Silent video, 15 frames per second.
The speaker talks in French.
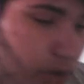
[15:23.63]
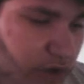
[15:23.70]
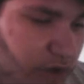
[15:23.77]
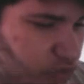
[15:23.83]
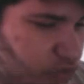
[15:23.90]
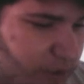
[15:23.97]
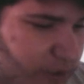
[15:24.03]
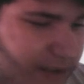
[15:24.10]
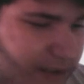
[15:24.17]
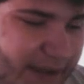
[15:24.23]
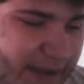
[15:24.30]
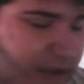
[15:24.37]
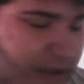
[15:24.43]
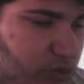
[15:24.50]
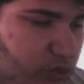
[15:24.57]
jouer EK et
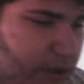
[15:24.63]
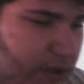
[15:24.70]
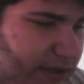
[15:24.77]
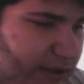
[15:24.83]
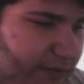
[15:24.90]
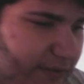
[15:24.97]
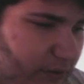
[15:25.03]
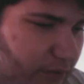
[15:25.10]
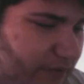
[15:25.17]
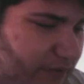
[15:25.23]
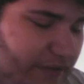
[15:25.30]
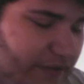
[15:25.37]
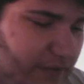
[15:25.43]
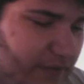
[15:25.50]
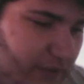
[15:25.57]
jouer Nice, c'est aussi,
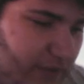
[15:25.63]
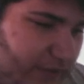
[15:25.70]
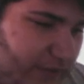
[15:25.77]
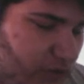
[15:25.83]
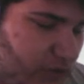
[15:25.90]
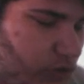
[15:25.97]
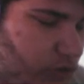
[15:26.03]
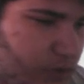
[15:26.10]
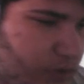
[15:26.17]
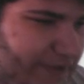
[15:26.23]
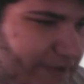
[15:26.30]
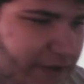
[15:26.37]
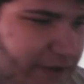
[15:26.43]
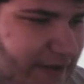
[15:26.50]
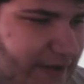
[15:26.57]
c'est aussi dur que jouer Master
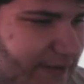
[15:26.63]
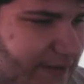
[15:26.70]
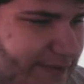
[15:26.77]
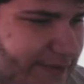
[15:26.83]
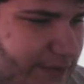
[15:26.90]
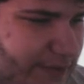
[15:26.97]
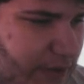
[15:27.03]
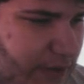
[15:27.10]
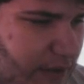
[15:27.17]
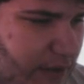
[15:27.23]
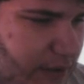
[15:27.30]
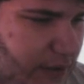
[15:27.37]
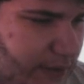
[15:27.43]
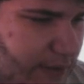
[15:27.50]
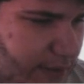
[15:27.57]
Yi. Hein, euh.
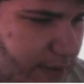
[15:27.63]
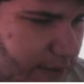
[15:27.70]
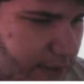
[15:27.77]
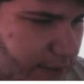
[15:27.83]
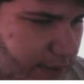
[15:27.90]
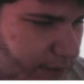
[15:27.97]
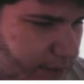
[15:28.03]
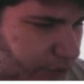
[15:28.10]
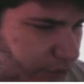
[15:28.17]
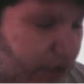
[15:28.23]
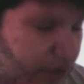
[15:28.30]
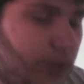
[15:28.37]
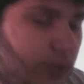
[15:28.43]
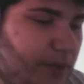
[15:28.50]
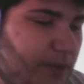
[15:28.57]
Pour ceux qui
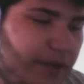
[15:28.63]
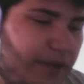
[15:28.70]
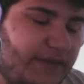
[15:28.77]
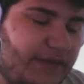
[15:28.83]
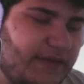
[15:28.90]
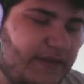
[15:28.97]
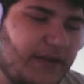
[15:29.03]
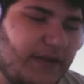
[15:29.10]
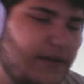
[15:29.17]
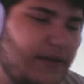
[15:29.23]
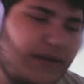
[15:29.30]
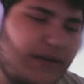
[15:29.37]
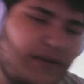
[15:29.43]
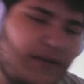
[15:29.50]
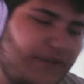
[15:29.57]
comprennent pas,
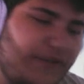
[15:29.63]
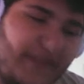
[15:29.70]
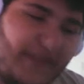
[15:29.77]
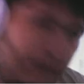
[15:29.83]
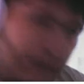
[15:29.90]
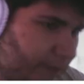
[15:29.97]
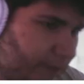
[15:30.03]
c'est facile.